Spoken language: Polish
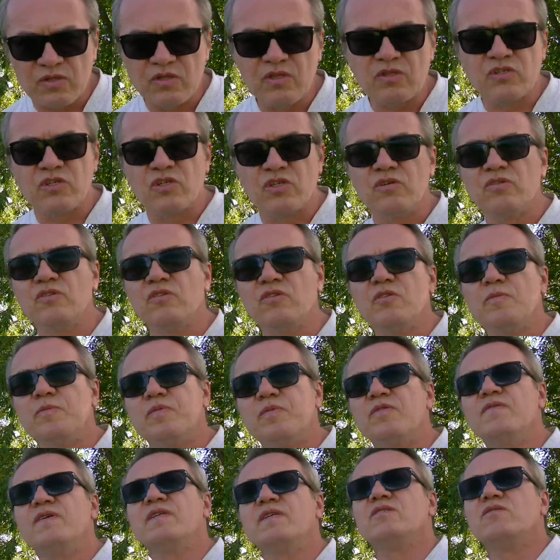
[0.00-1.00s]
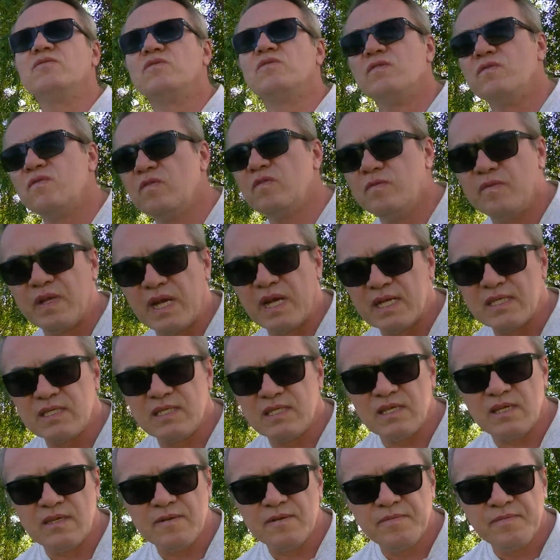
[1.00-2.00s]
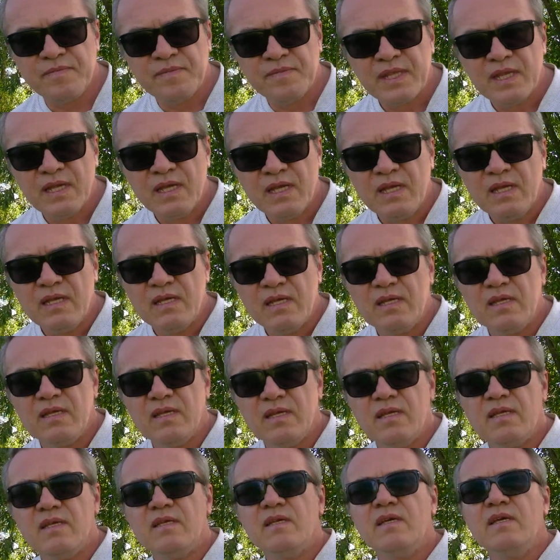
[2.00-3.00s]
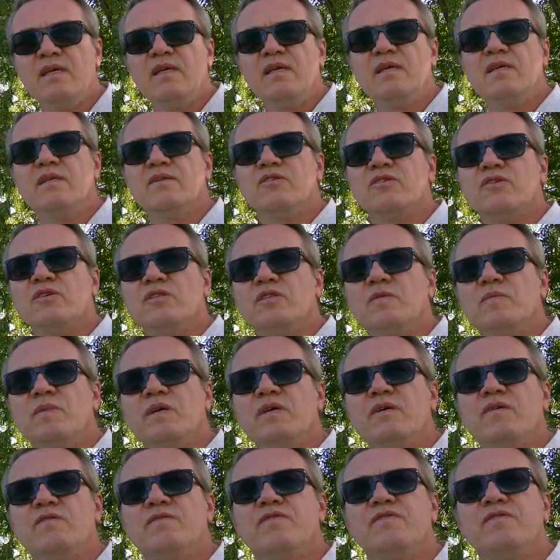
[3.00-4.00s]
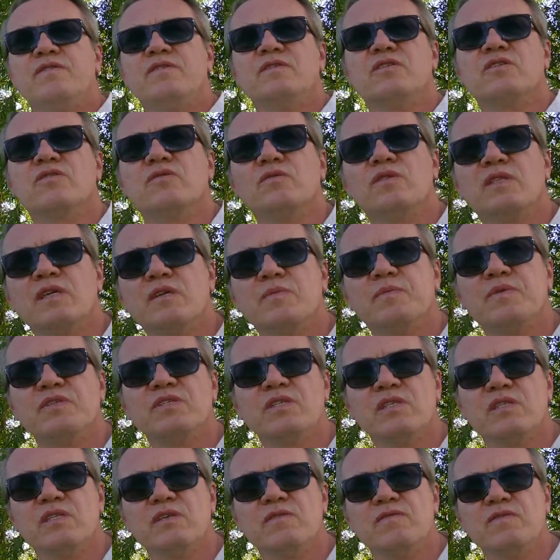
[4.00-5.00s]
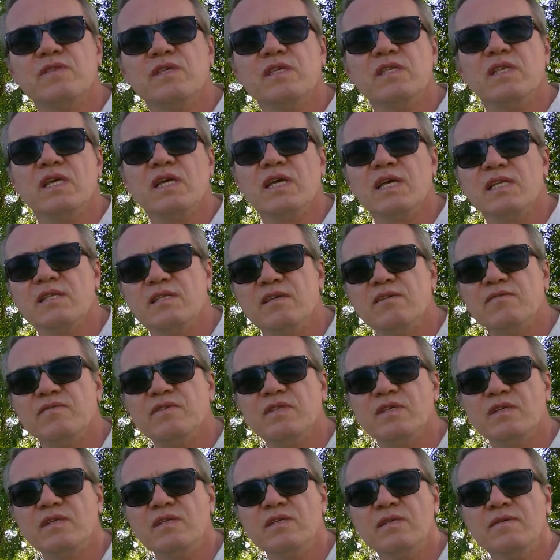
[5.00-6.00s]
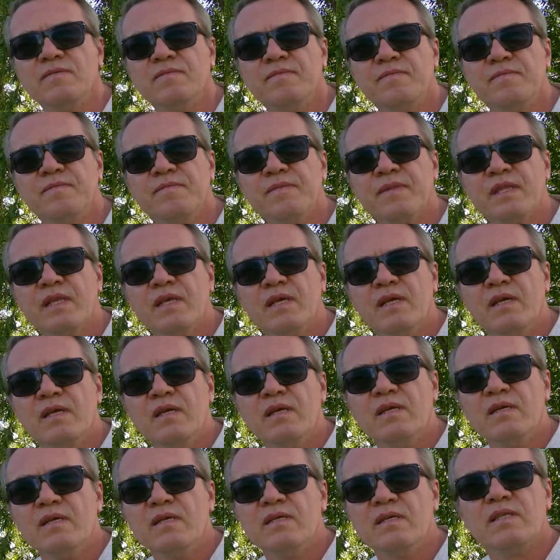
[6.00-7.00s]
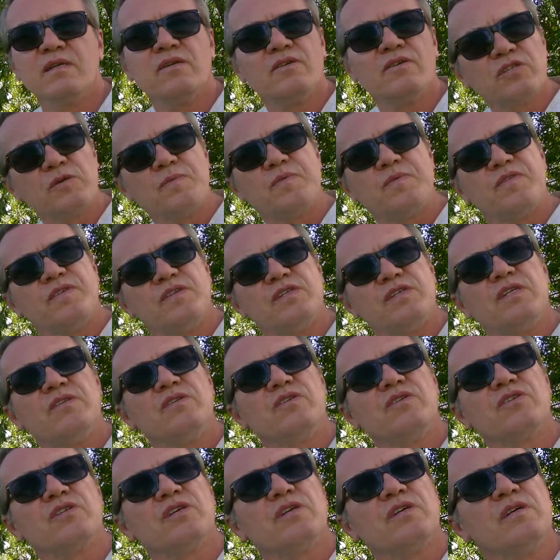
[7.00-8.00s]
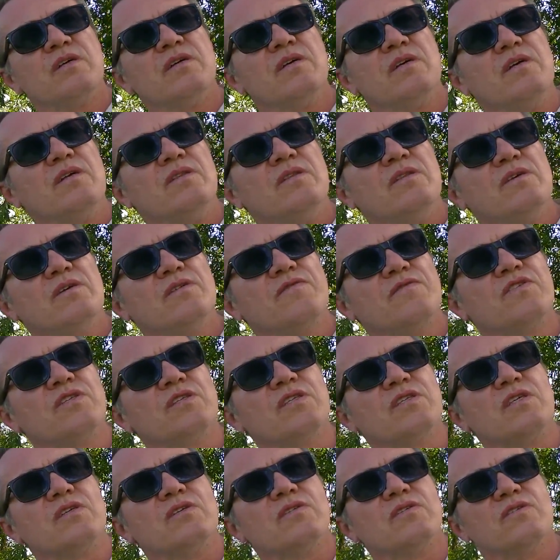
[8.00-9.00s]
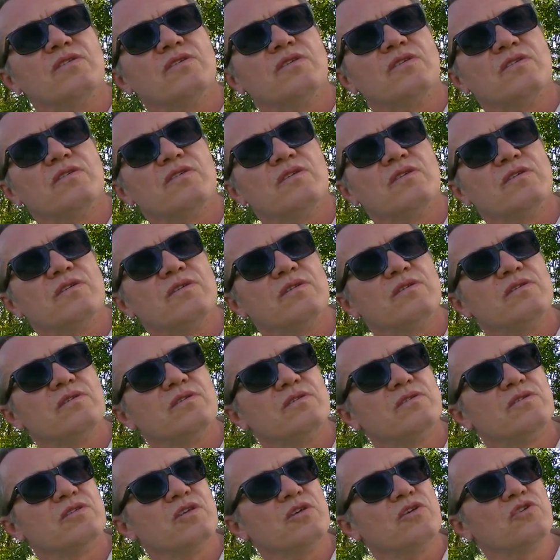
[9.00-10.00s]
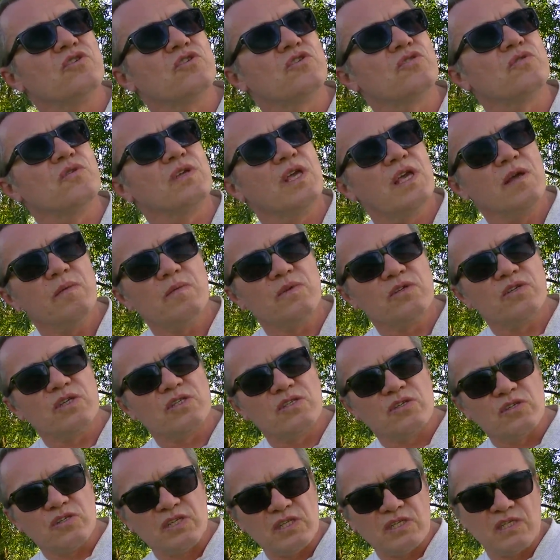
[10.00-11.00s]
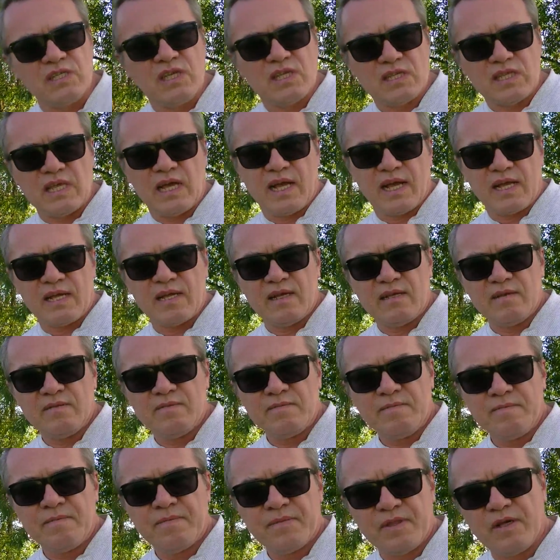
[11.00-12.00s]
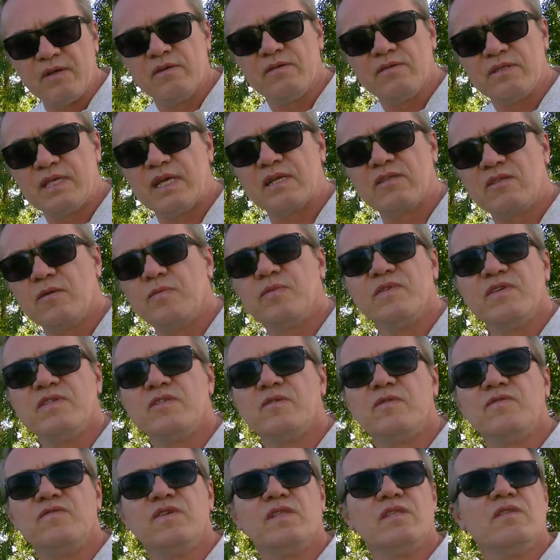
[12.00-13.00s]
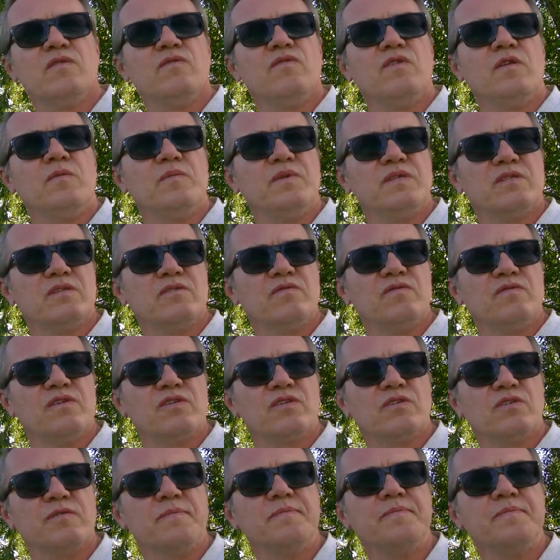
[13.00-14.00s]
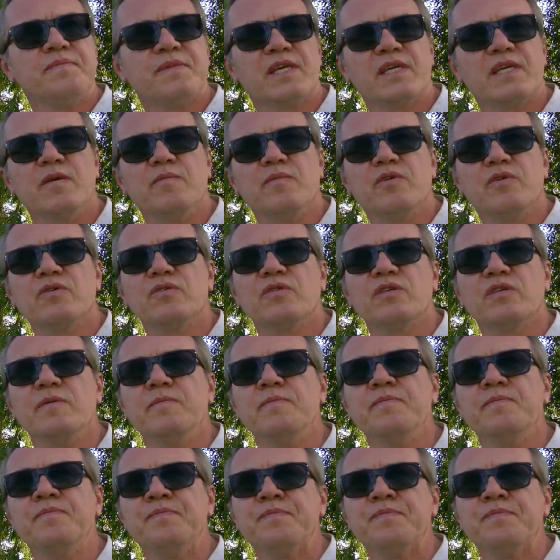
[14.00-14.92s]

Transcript: do czego to doprowadzą te wibracje. Y, czy one mają skutek pozytywny, negatywny? Y, tylko, że powiedziano, że no wszystkie, coś czujemy, że coś jest nie tak. O, tak to powiedzmy w jednym filmie zauważyłem, takim krótkim